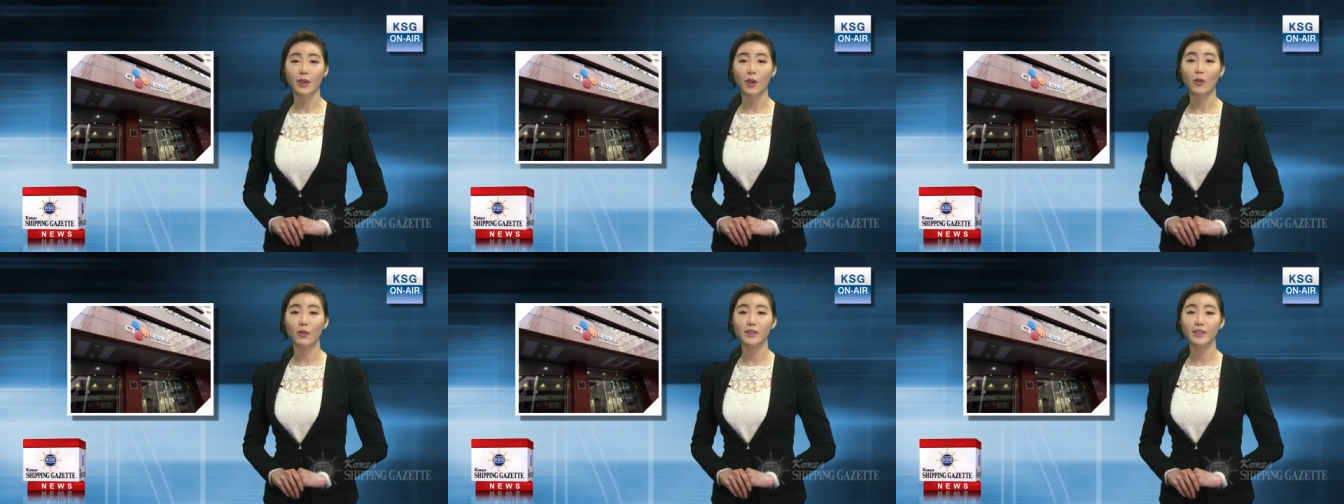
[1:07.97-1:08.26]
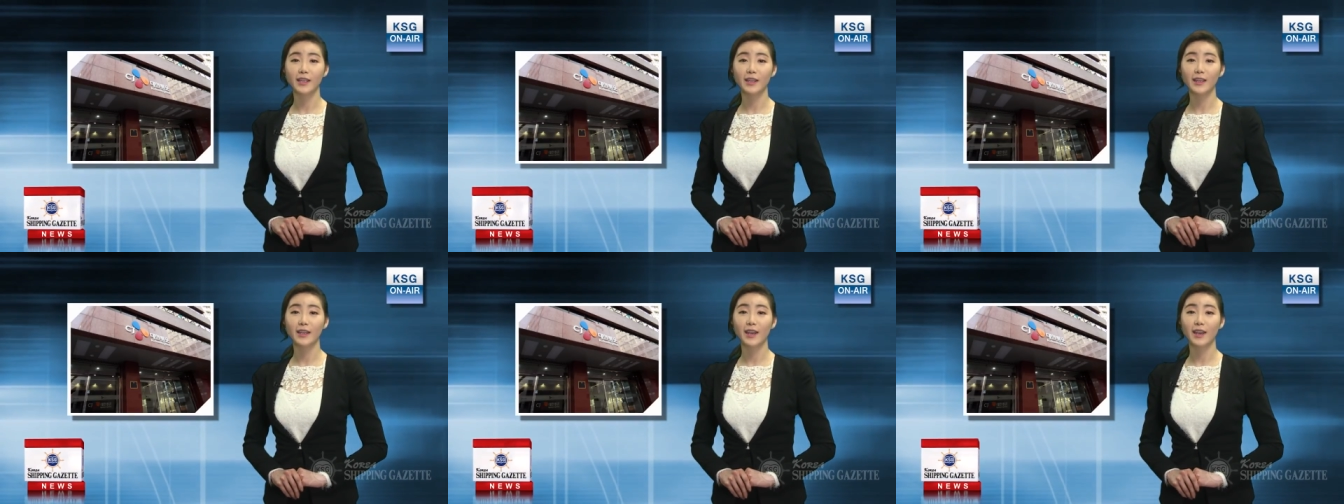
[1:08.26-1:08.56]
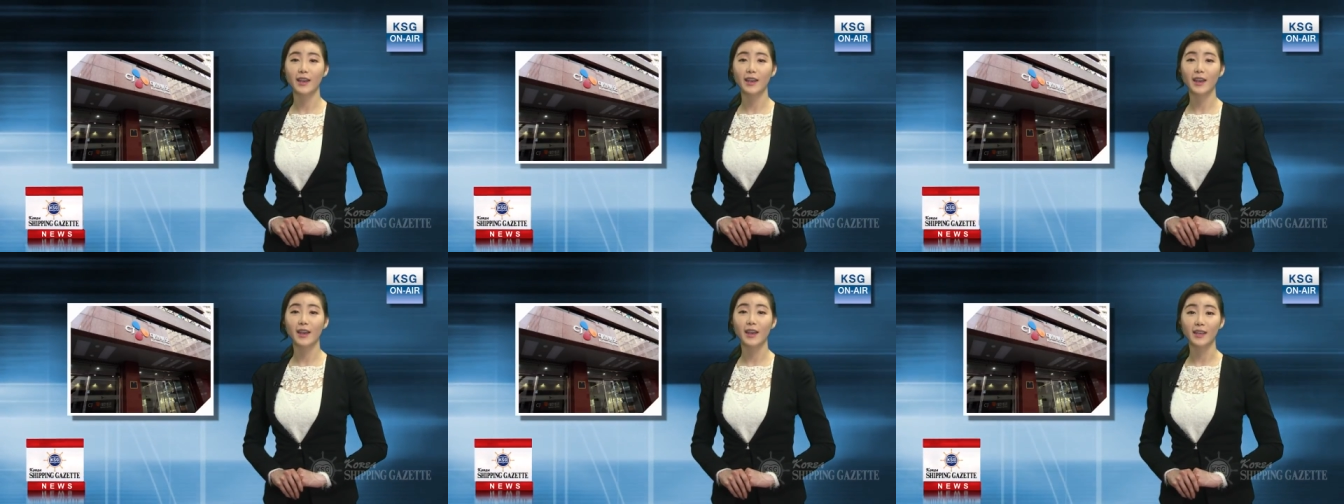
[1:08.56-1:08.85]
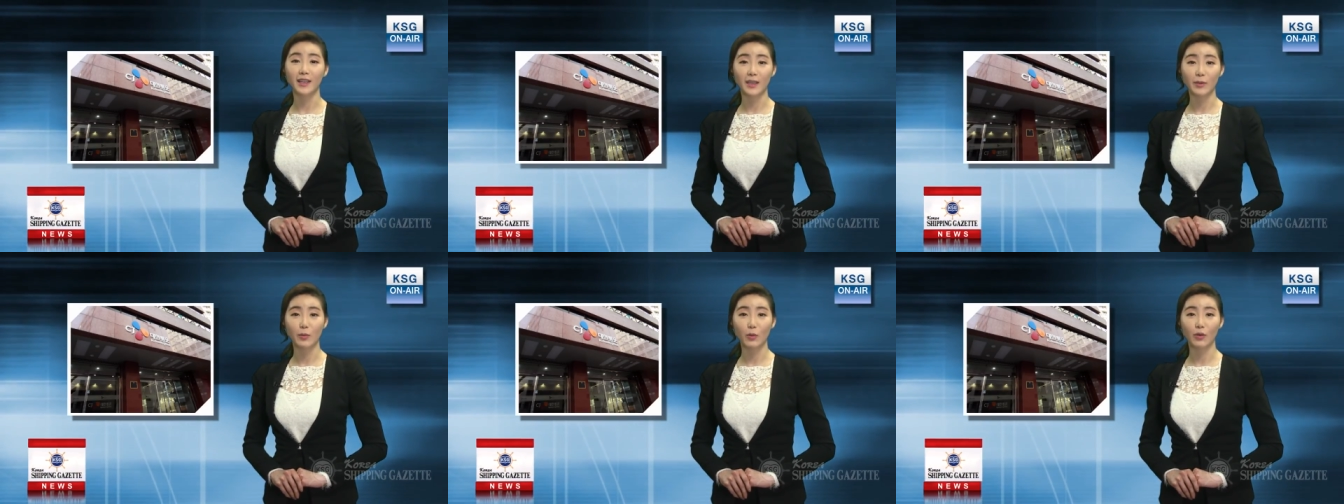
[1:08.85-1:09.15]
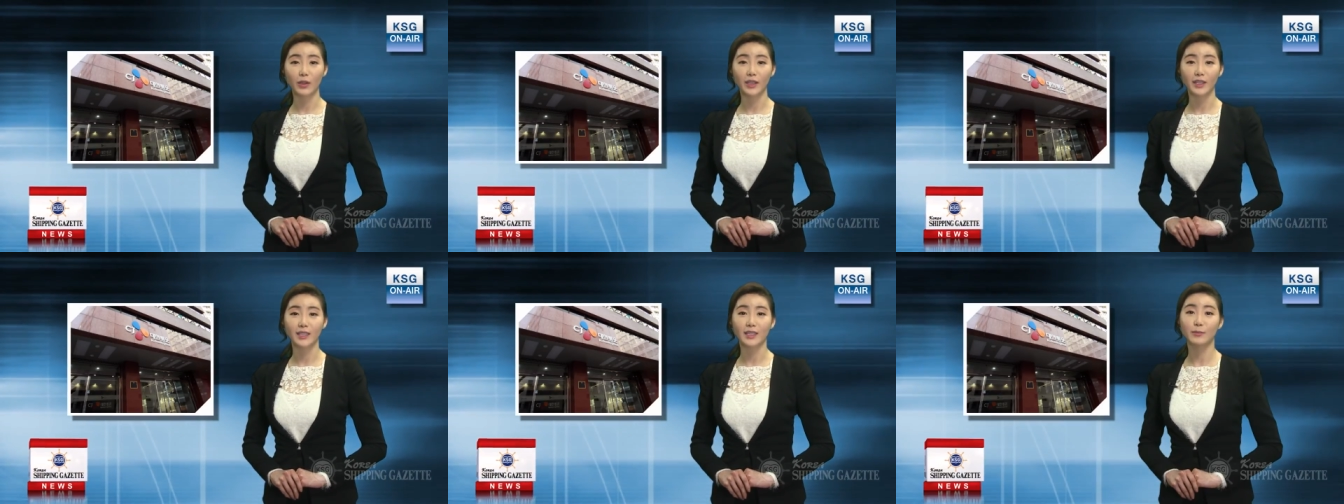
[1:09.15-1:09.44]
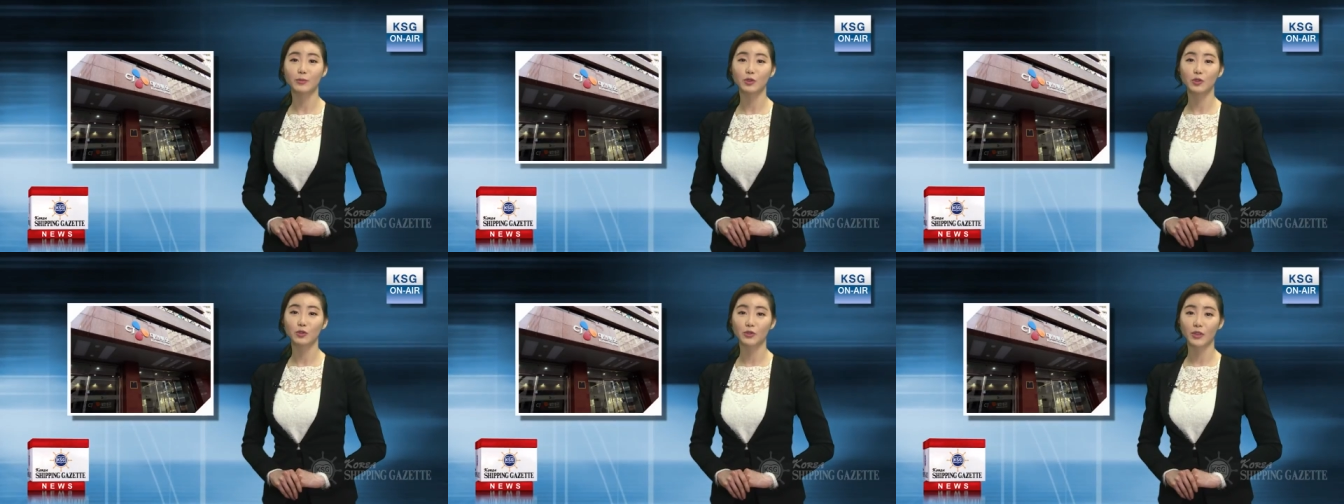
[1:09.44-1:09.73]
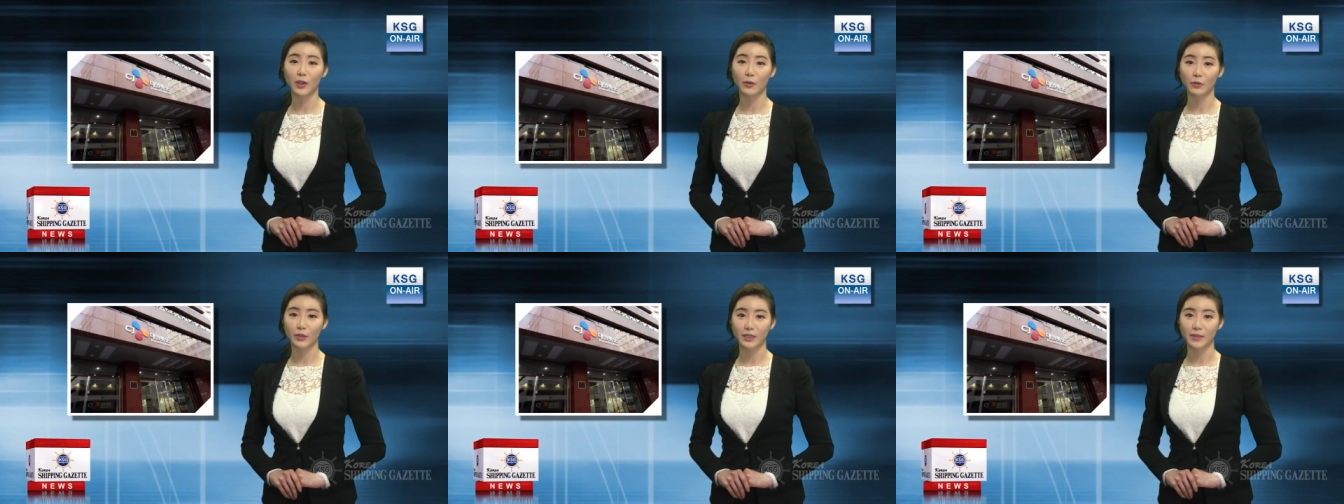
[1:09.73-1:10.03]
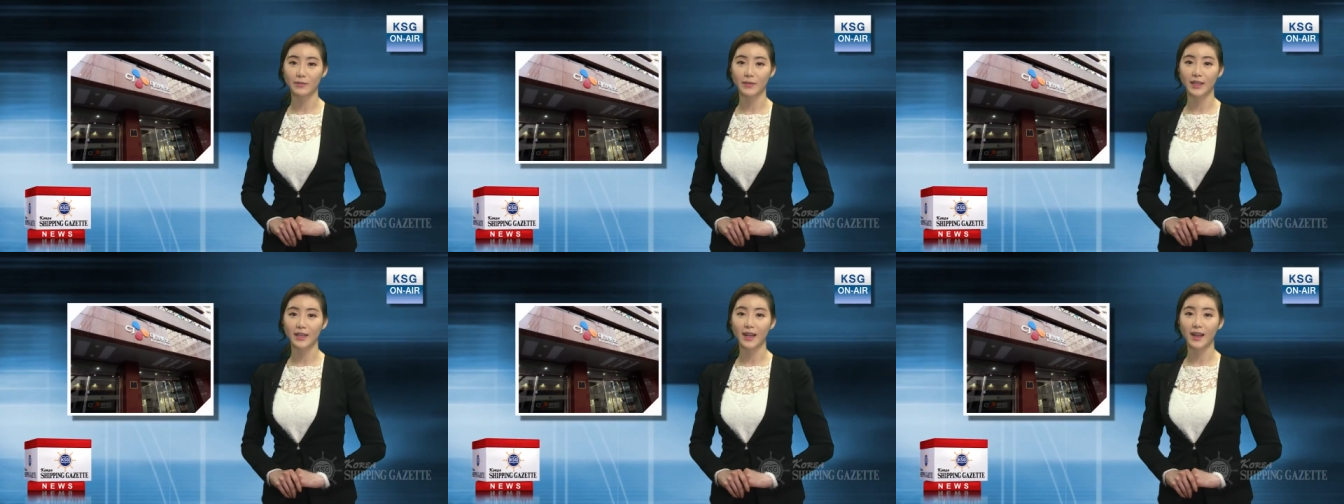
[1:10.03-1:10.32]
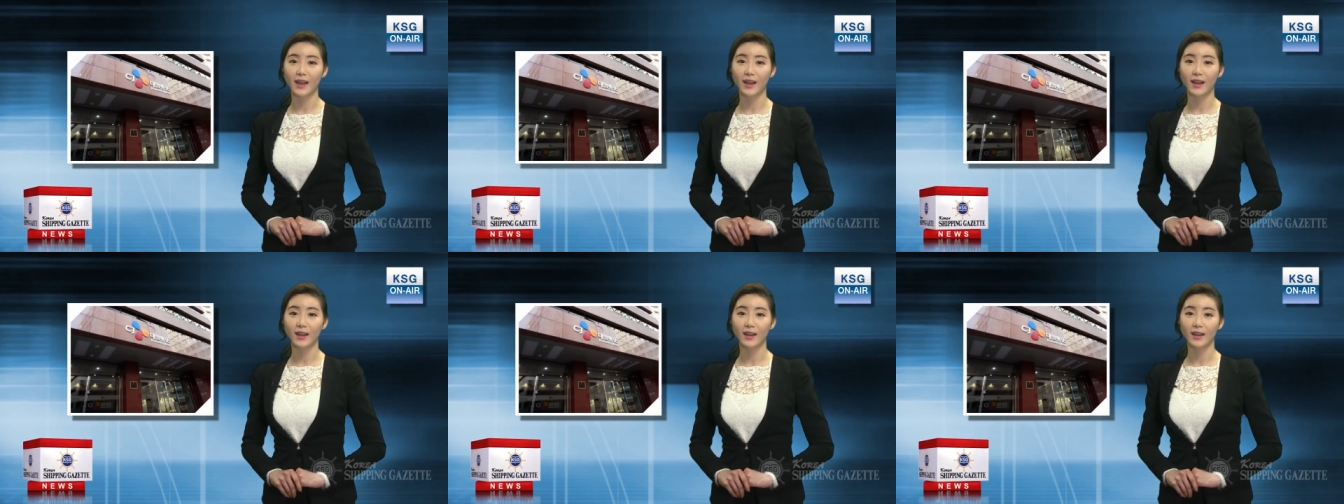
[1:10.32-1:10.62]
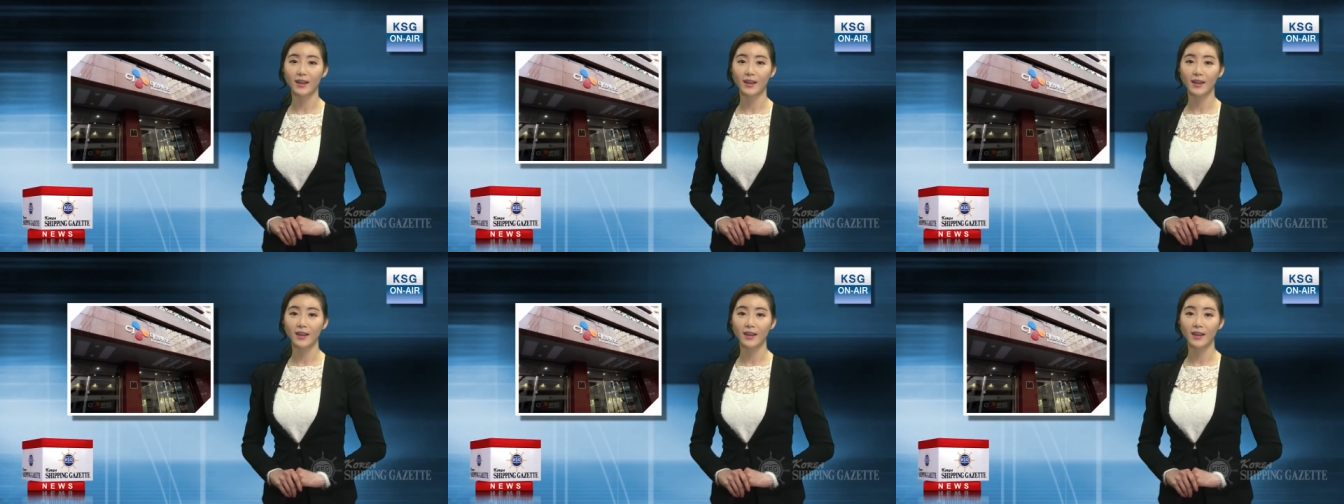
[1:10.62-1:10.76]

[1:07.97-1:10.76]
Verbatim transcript: 경제계의 이목이 집중되고 있습니다.